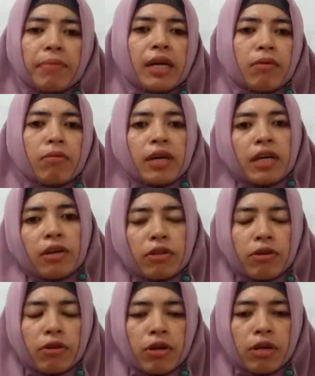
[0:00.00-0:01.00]
melakukan
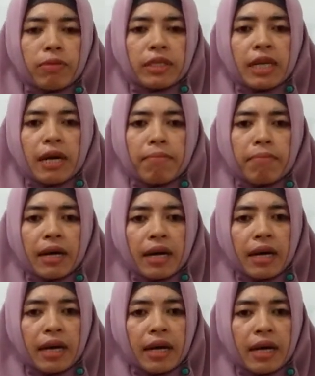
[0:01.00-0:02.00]
gotong yang bersama
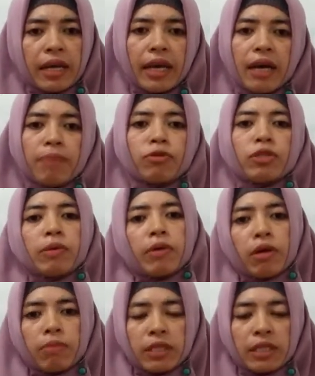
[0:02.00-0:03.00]
ya
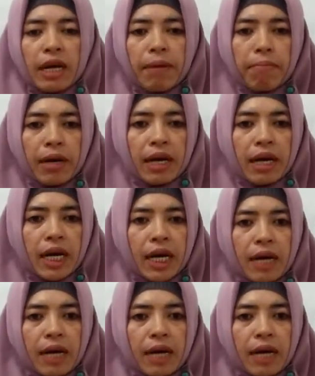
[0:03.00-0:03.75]
musyawarah bersama